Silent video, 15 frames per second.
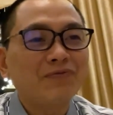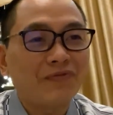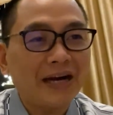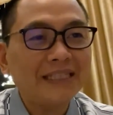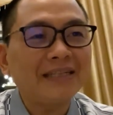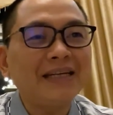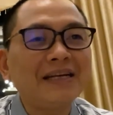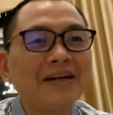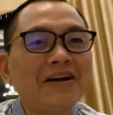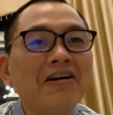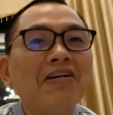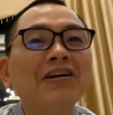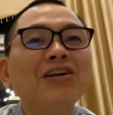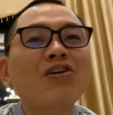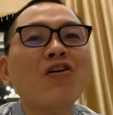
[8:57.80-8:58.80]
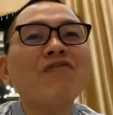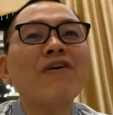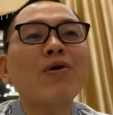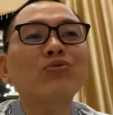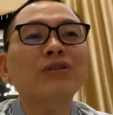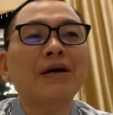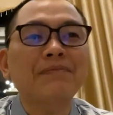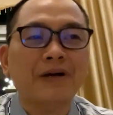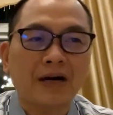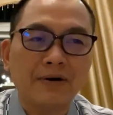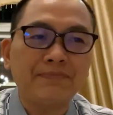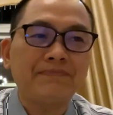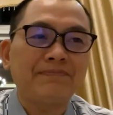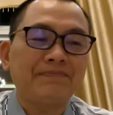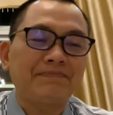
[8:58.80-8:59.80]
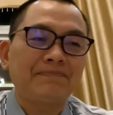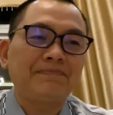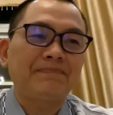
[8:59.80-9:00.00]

vậy thì người có vòng tâm không